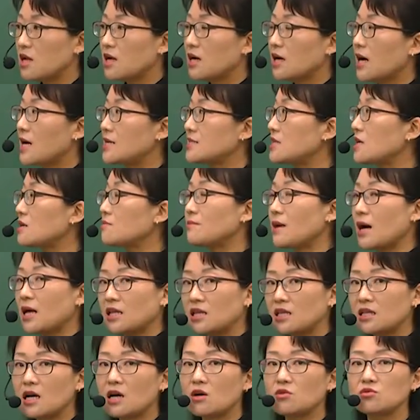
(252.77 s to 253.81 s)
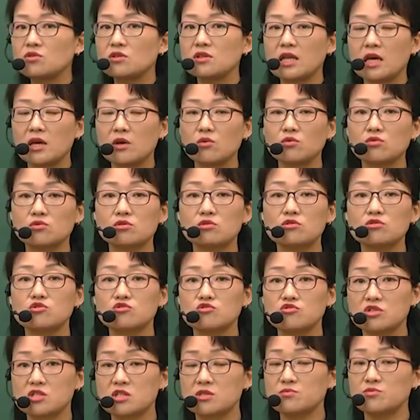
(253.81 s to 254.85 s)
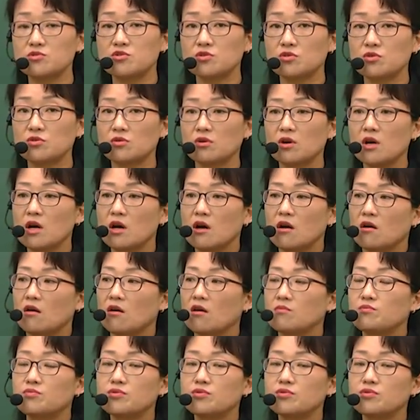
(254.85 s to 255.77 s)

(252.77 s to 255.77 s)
가장 많이 나오는 내용들을 중심으로 어,